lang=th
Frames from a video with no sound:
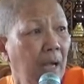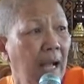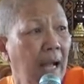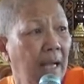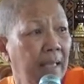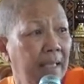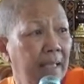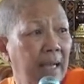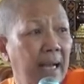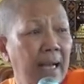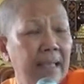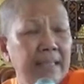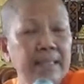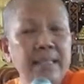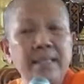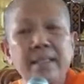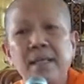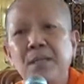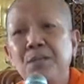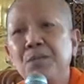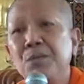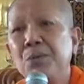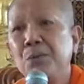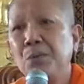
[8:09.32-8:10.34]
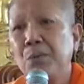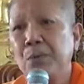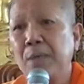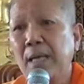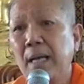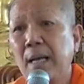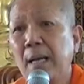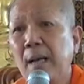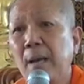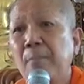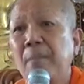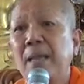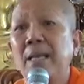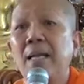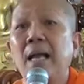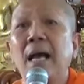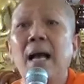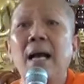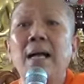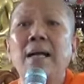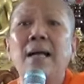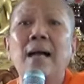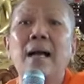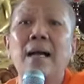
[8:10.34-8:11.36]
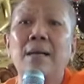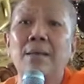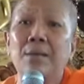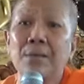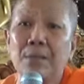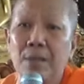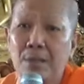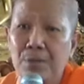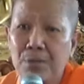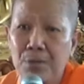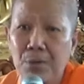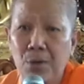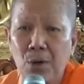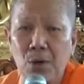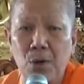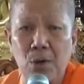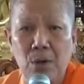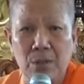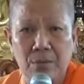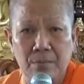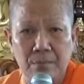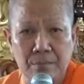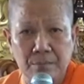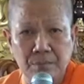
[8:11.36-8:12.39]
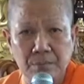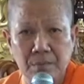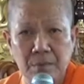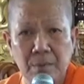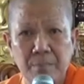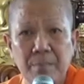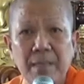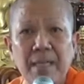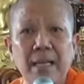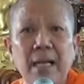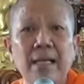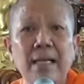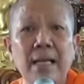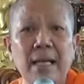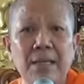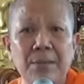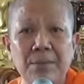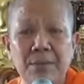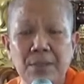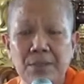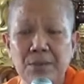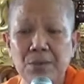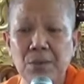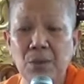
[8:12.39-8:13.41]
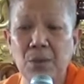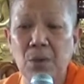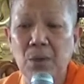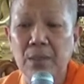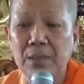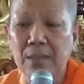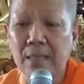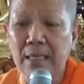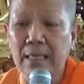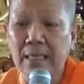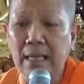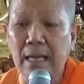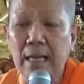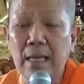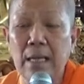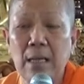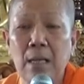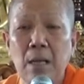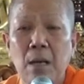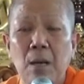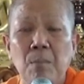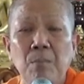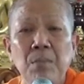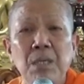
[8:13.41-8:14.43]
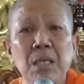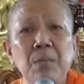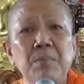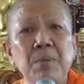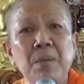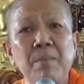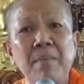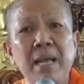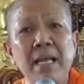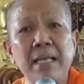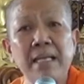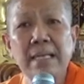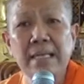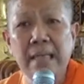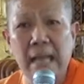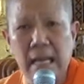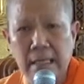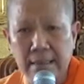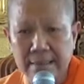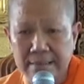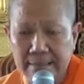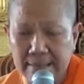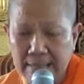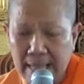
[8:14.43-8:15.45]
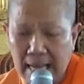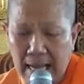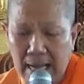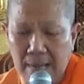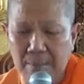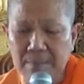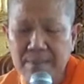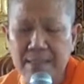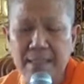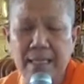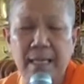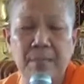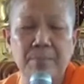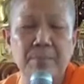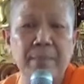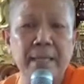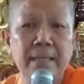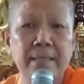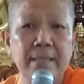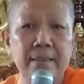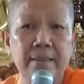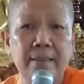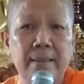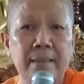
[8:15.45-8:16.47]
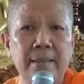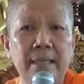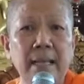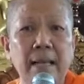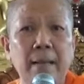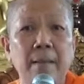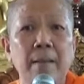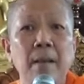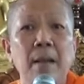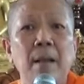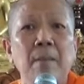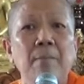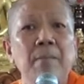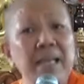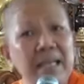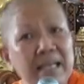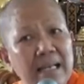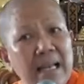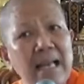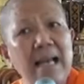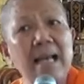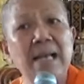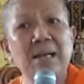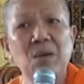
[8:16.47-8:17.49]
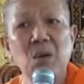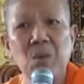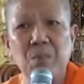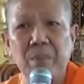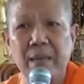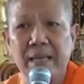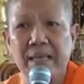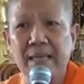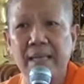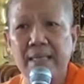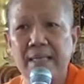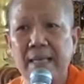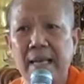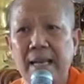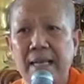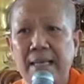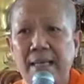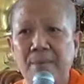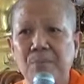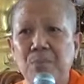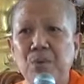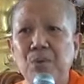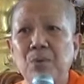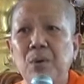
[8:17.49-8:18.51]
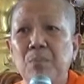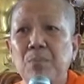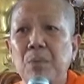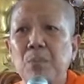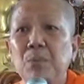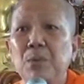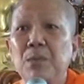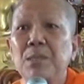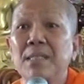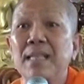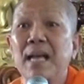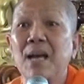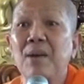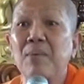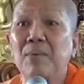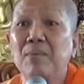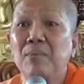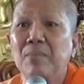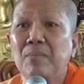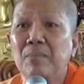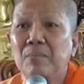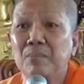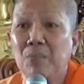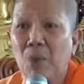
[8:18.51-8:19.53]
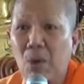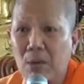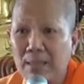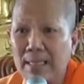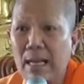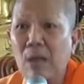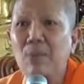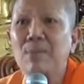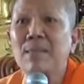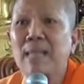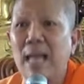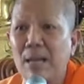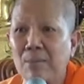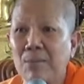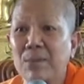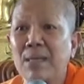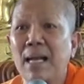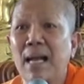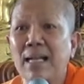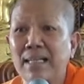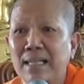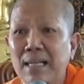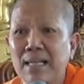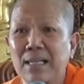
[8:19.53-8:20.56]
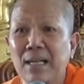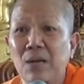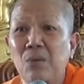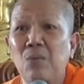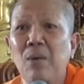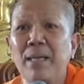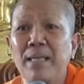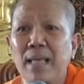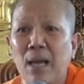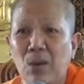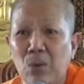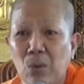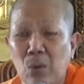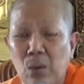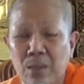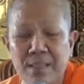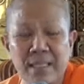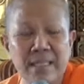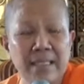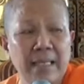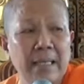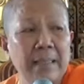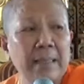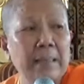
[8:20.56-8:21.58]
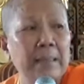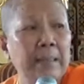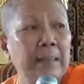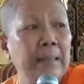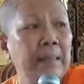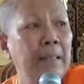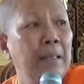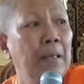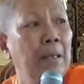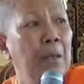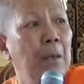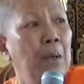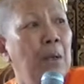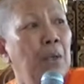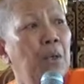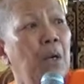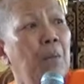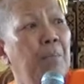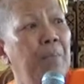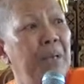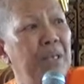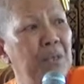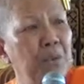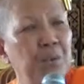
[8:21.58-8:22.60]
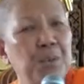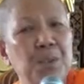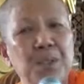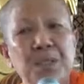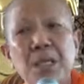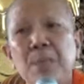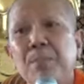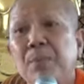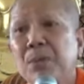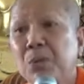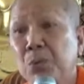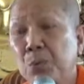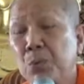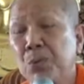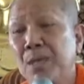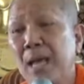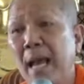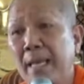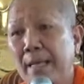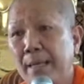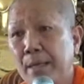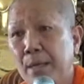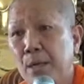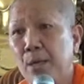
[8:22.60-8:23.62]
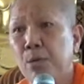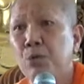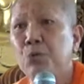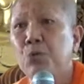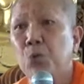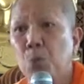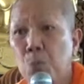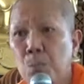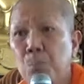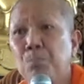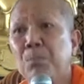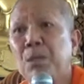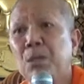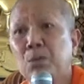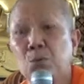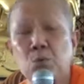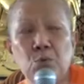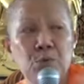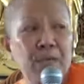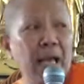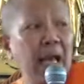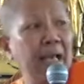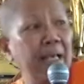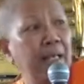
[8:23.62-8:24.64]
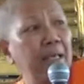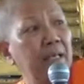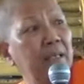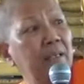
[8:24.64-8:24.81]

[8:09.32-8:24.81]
อาคารที่ท่านอยู่เนี่ยเป็นอาคารเรือนยอด เป็นอาคารเรือนยอดนะคะเมื่อพระแม่นานางตามเสด็จไปถึงเนี่ยไม่กล้าเข้าไปข้างในเพราะว่าพระพุทธเจ้าบอกแล้วสามครั้งนะคะว่าอย่าขอเช่นนั้นเลย ก็ไปหยุดอยู่ที่ประตูใหญ่ ซุ้มประตูใหญ่